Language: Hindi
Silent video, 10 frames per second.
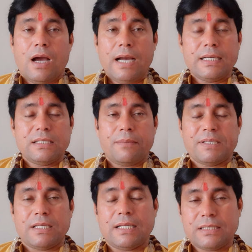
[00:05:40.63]
अग्नि से
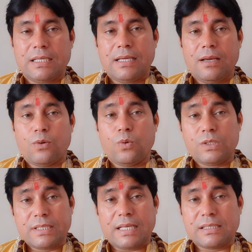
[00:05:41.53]
बचना चाहिए
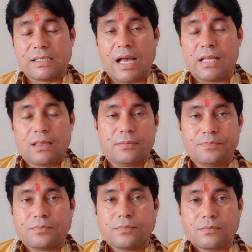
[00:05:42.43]
उसके
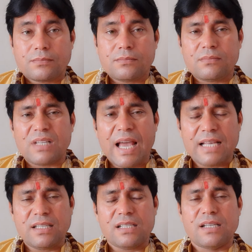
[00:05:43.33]
साथ
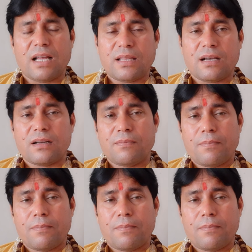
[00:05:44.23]
ऐसे जातक